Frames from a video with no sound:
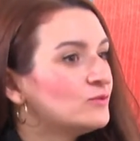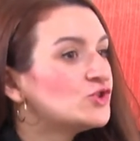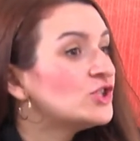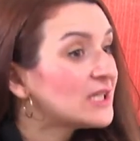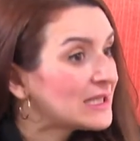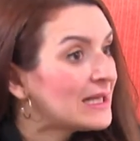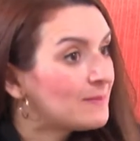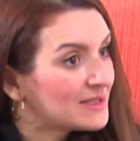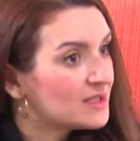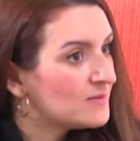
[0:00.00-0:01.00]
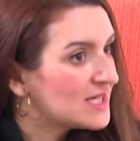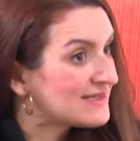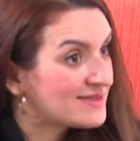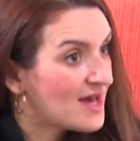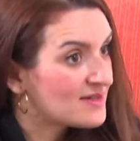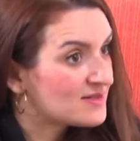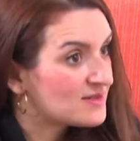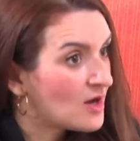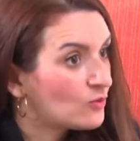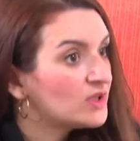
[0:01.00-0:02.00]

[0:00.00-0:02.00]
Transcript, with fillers: l'uscita dalla pandemia l'Accademia stessa,